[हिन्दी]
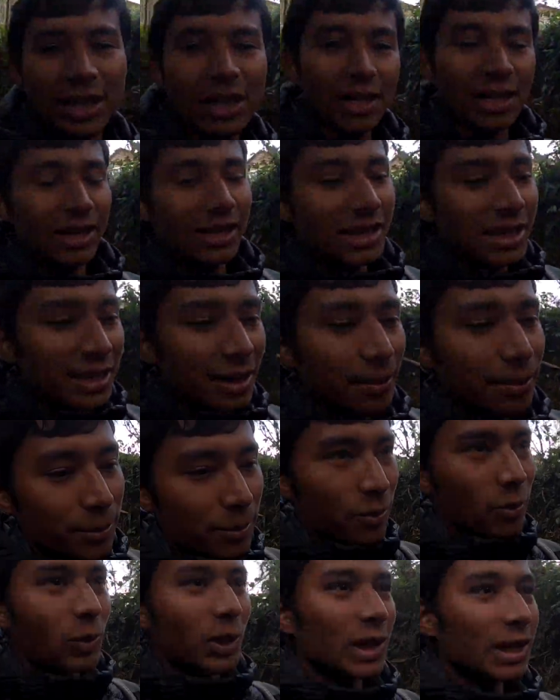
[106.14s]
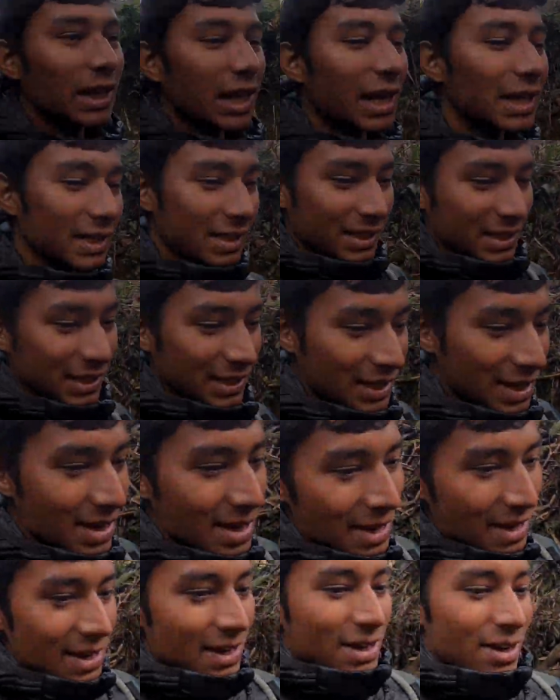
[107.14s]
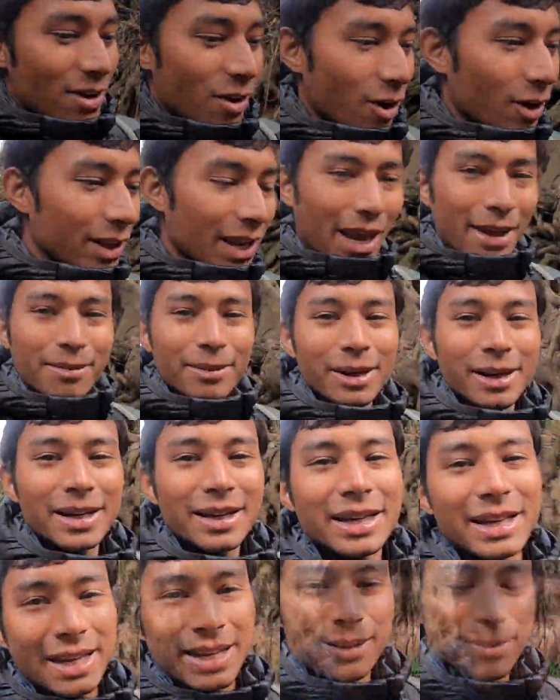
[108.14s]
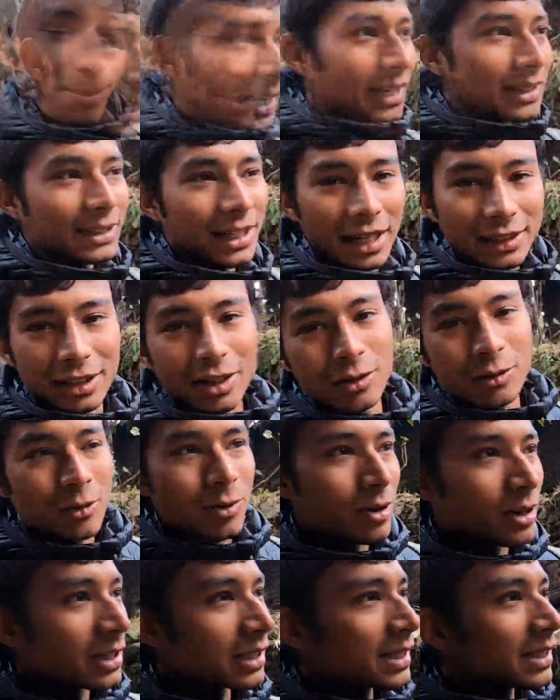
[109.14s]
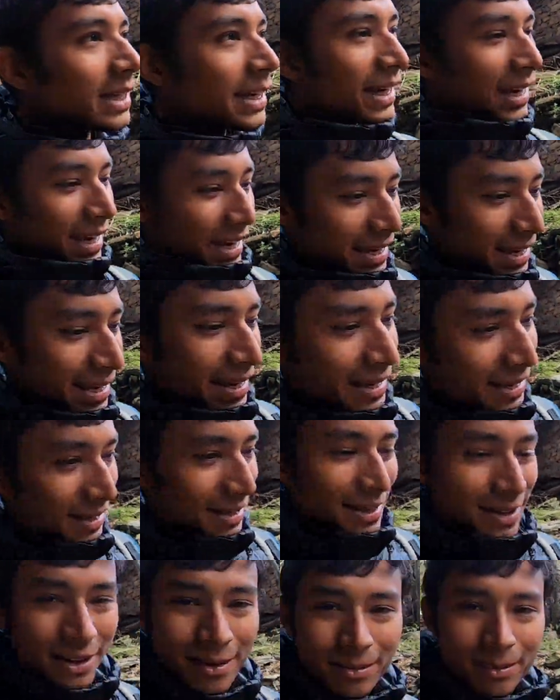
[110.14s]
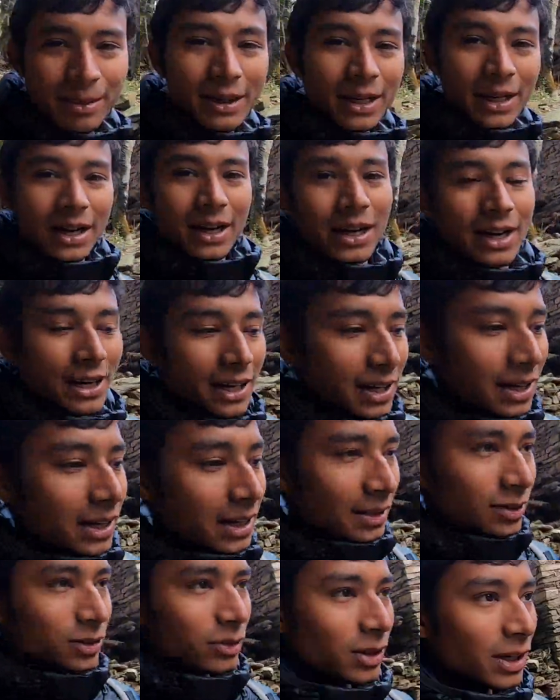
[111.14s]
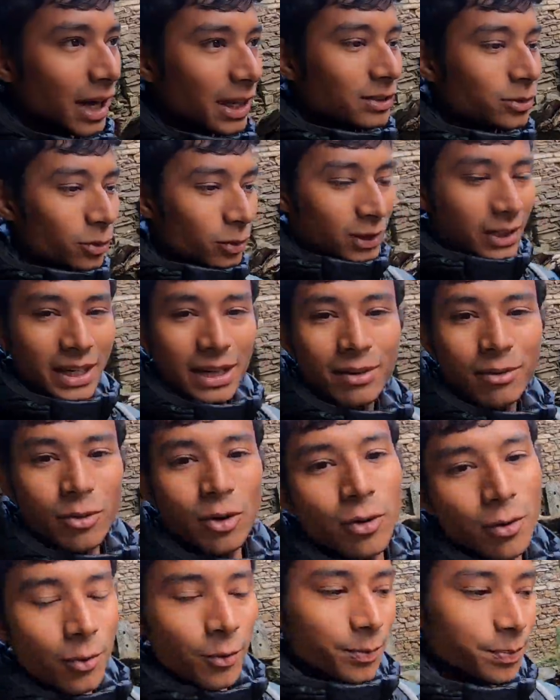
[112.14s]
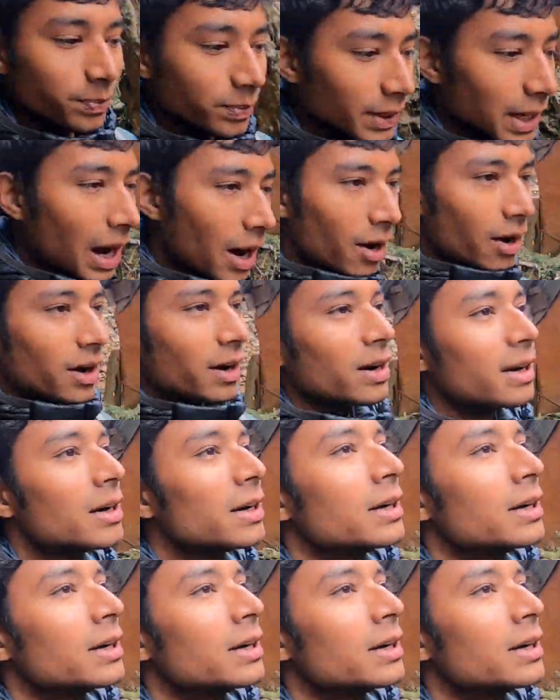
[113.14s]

जनरली कंप्यूटर क्लास और लाइब्रेरी के लिए जाता हूँ इसलिए मेरा जो क्लास होती है वो आ,